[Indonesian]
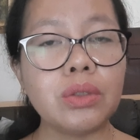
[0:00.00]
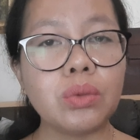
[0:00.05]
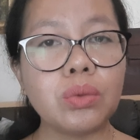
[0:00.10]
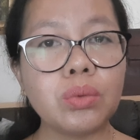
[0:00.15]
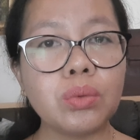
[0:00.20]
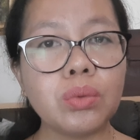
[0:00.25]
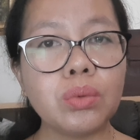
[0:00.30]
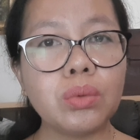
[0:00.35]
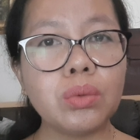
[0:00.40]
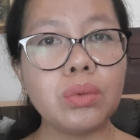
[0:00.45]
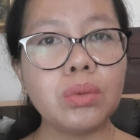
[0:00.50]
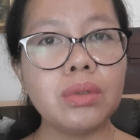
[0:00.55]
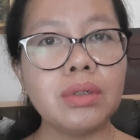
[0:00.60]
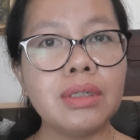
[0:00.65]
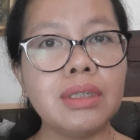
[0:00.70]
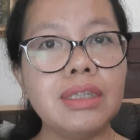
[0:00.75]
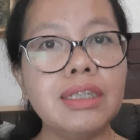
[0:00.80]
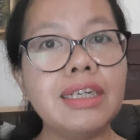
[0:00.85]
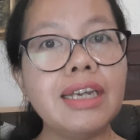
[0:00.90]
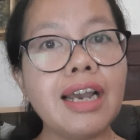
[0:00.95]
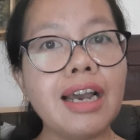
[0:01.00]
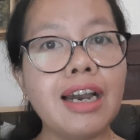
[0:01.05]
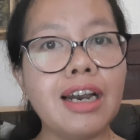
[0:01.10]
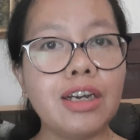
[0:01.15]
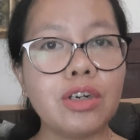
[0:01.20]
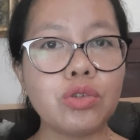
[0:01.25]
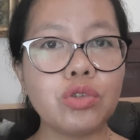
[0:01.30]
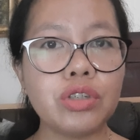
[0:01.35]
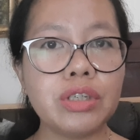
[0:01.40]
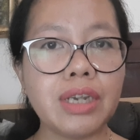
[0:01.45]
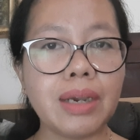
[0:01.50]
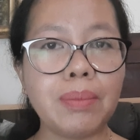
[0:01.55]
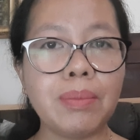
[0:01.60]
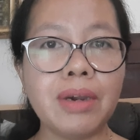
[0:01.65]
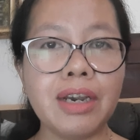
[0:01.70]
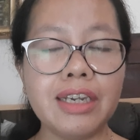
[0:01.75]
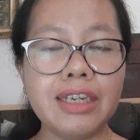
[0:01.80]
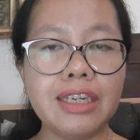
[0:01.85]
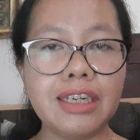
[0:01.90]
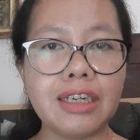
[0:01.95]
itu dia harus yang
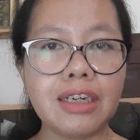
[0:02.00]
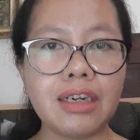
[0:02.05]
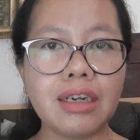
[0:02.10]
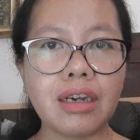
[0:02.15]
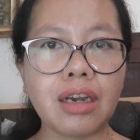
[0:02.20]
baik.